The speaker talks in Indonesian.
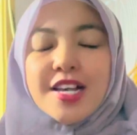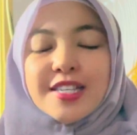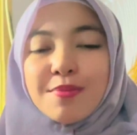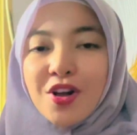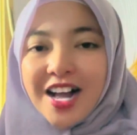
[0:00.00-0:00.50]

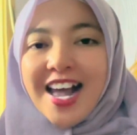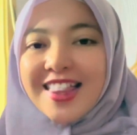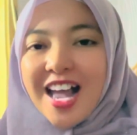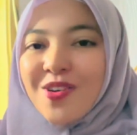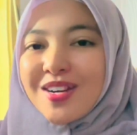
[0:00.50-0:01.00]
Semoga
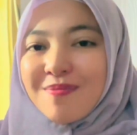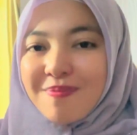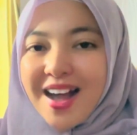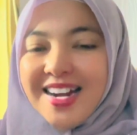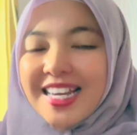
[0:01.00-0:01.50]
tahun
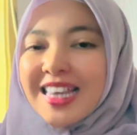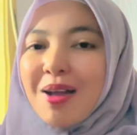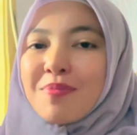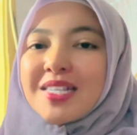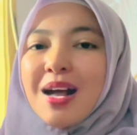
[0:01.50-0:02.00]
depan
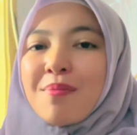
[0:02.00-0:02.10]
kita bisa